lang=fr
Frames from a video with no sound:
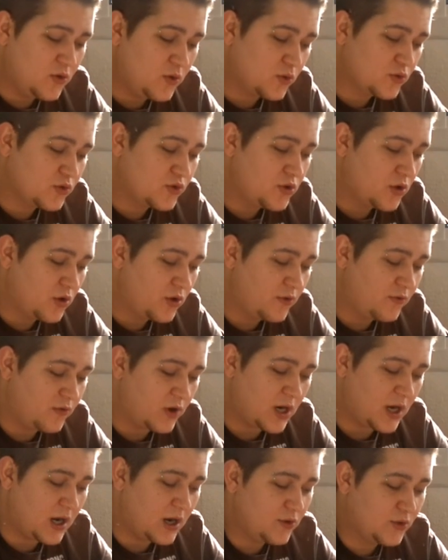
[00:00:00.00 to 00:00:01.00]
donc euh,
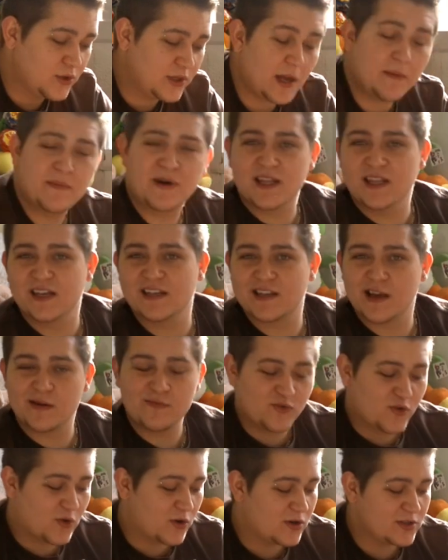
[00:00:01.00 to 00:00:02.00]
voilà, le tabac des
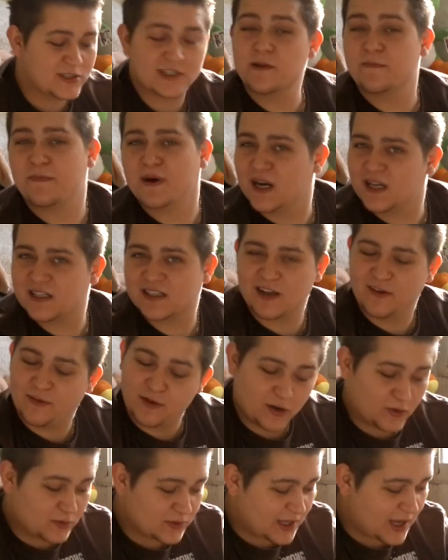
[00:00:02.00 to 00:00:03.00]
amoureux, c'est pas la
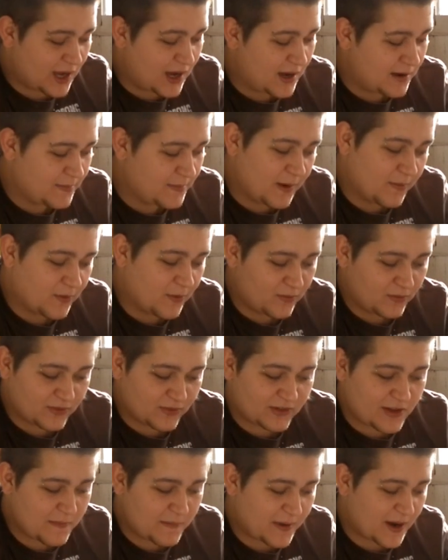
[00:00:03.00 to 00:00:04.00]
Saint-Valentin, mais bon,
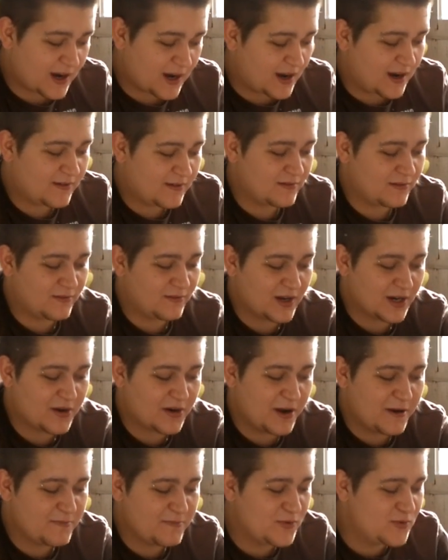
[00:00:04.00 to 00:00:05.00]
c'est pas grave, on va
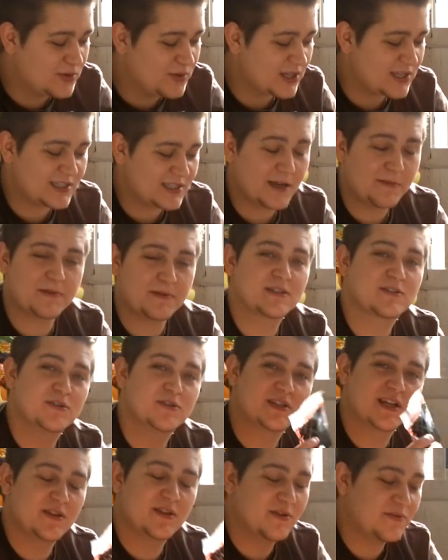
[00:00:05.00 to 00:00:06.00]
quand même goûter ça parce que
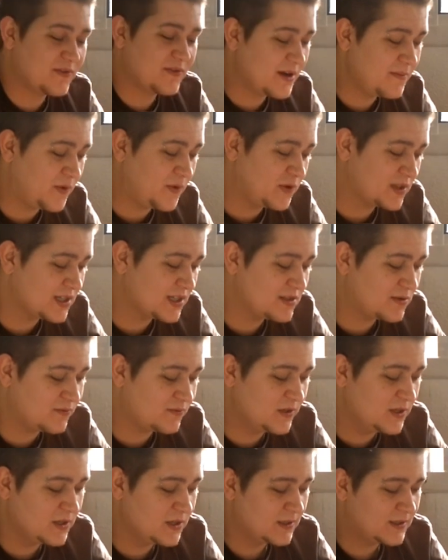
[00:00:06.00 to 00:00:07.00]
ça donne vraiment très
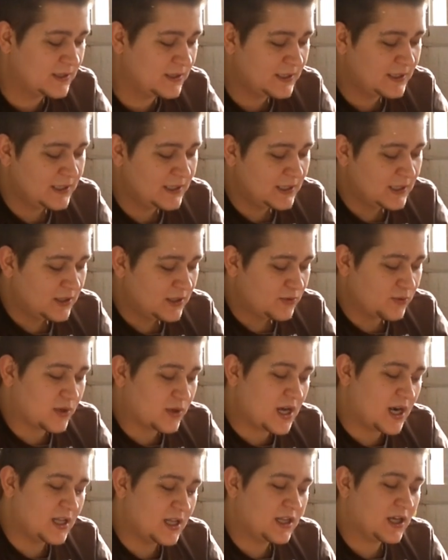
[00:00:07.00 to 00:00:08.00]
envie.
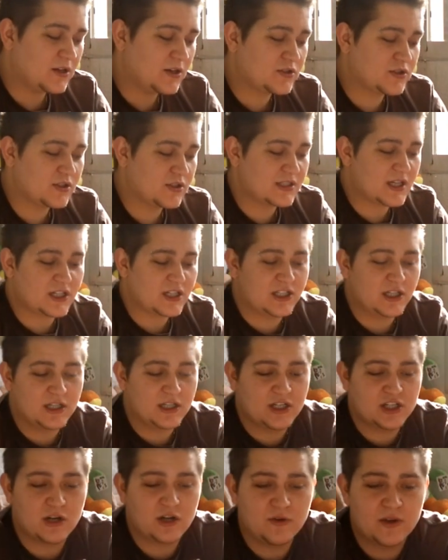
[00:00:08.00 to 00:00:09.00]
Donc à l'intérieur de ce sachet,
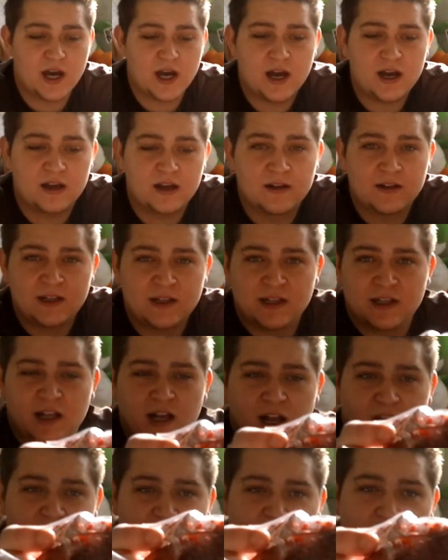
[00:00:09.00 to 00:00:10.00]
déjà, on a un,
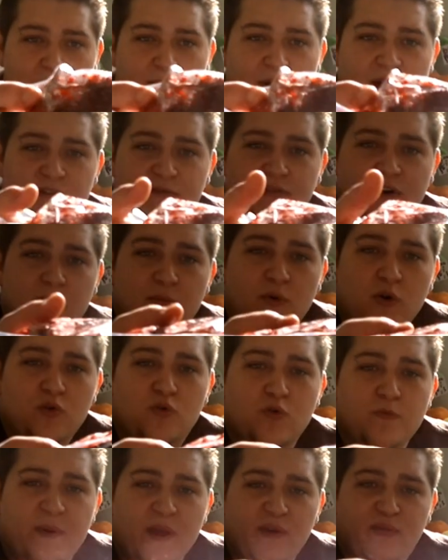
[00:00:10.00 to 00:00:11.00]
un tabac vraiment
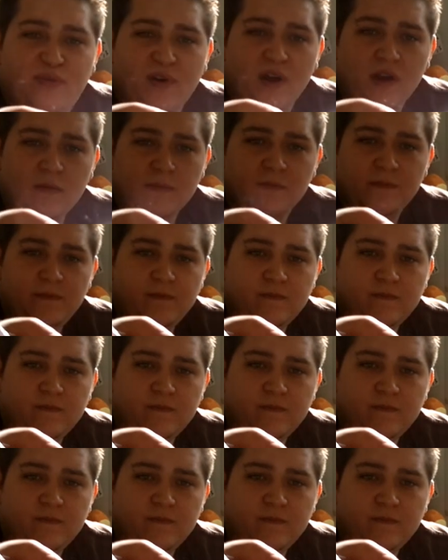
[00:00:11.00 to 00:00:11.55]
coupé fin,